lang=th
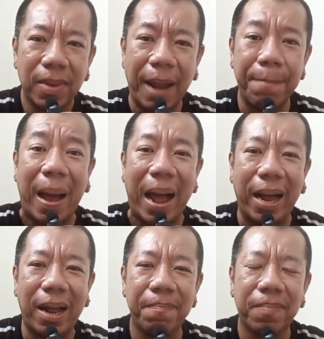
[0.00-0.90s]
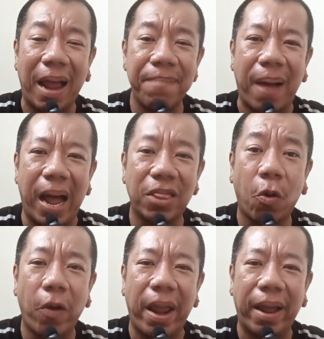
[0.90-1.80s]
ไก่ป่าครับ ไก่ป่าโต
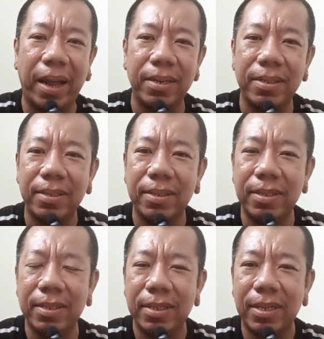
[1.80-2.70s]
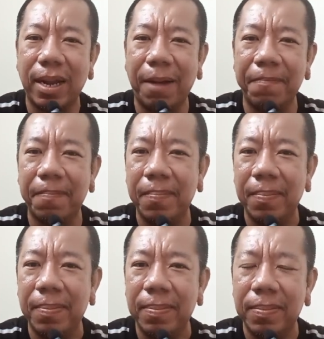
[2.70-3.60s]
เองอะนะครับ
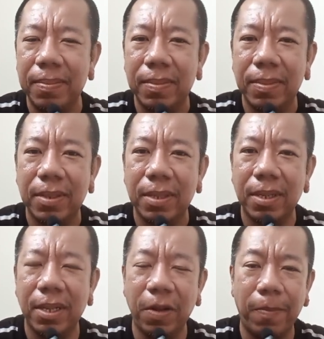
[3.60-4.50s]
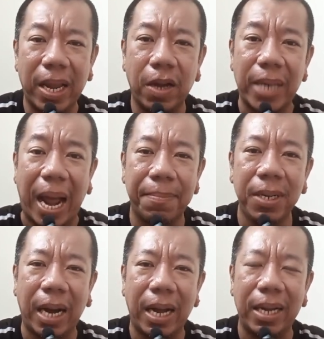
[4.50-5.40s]
หรือไม่ก็ช้าง
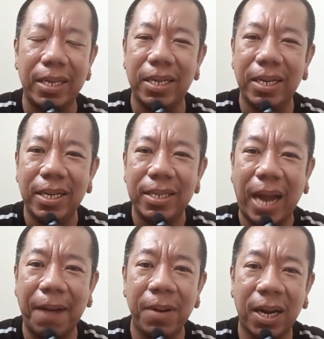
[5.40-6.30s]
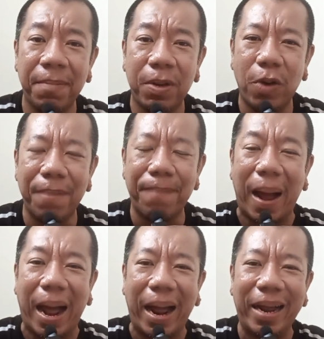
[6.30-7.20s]
เผือกอะช้างเผือกที่มันอยู่ใน
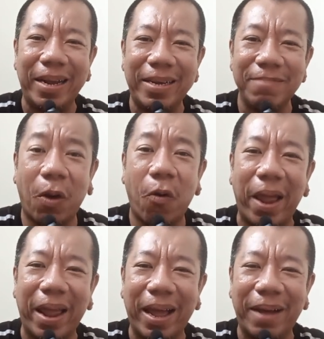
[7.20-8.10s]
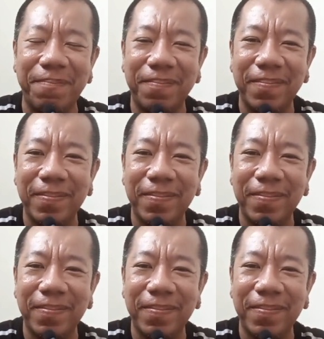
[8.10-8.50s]
ป่าโตเองอะครับ